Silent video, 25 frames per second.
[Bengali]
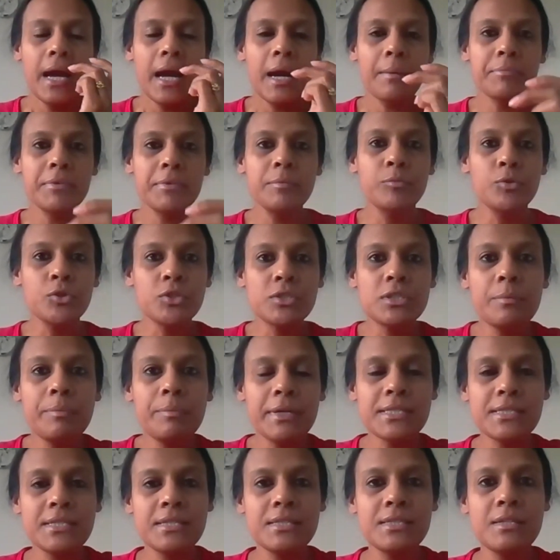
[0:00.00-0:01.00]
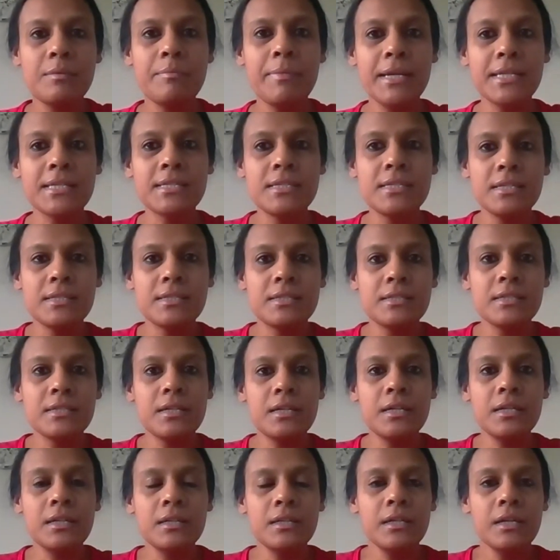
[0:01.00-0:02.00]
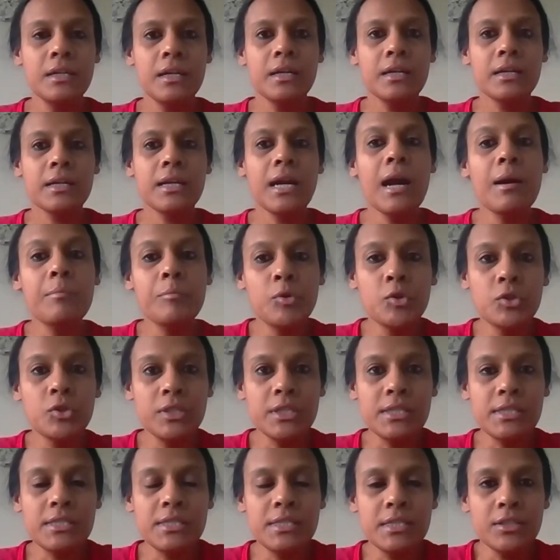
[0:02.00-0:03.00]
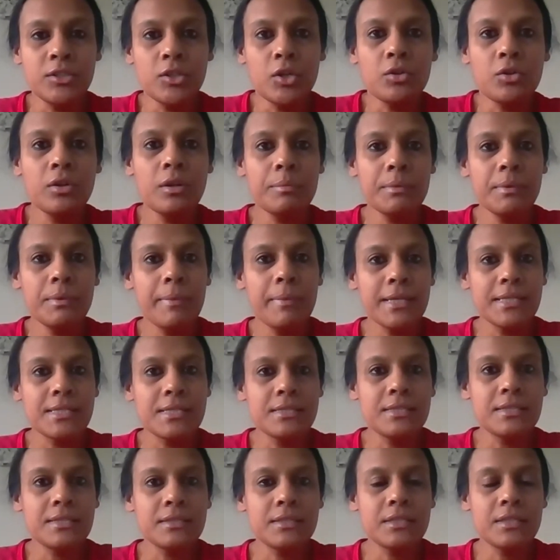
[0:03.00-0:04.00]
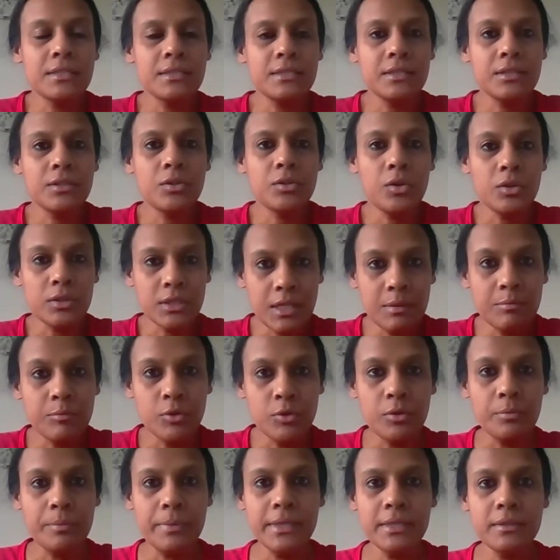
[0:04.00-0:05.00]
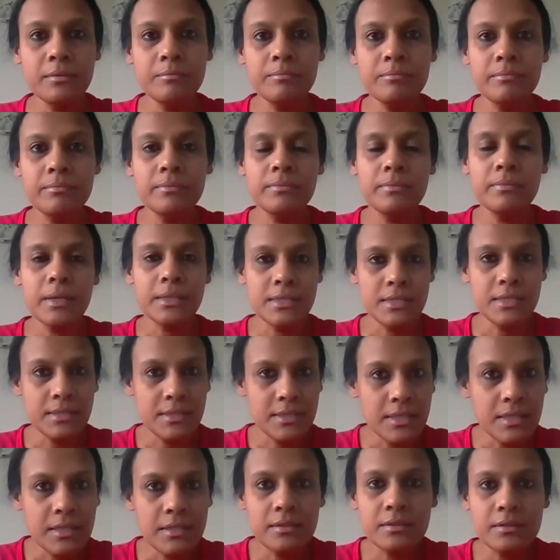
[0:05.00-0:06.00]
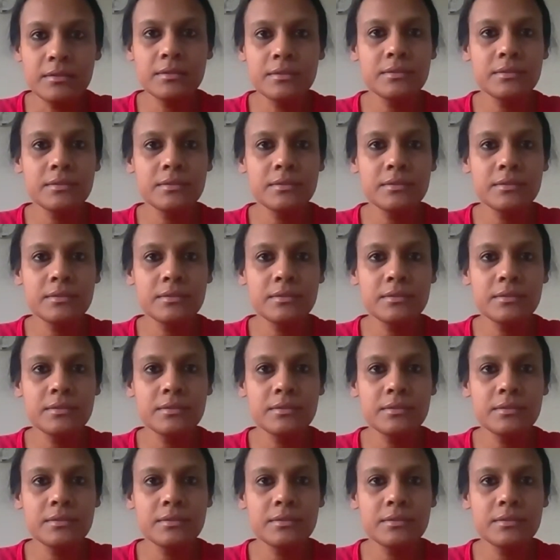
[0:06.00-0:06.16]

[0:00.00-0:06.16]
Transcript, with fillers: আপনি বুঝতে পারছেন যে বাচ্চাটা কামড় দিচ্ছে তখন আপনি বাচ্চাটার সাথে কথা বলবেন বাচ্চাটার